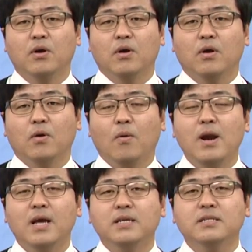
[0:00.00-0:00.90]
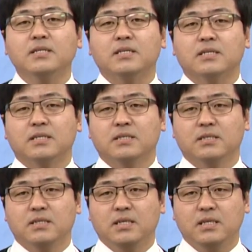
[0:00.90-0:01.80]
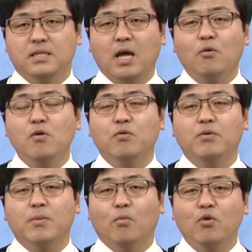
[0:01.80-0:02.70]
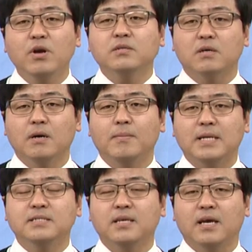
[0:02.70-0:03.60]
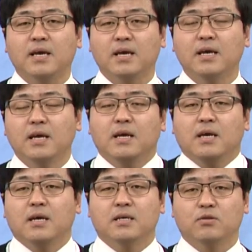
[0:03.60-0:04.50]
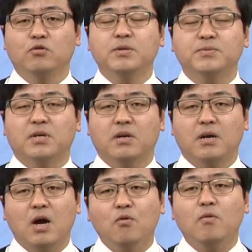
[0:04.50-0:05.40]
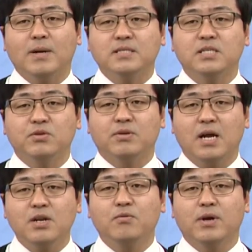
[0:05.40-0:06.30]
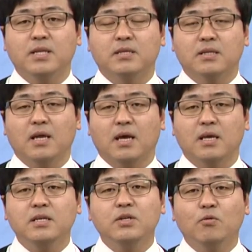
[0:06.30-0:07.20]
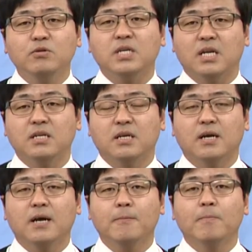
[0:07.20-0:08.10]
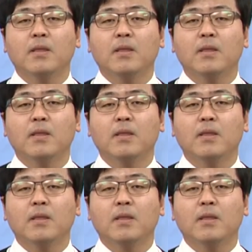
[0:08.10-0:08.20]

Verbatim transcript: 원래는 그 이 탁골공원에 모여서 만세 독립선언을 하고 만세 시위를 하려고 했는데 이들이 오지 않으니까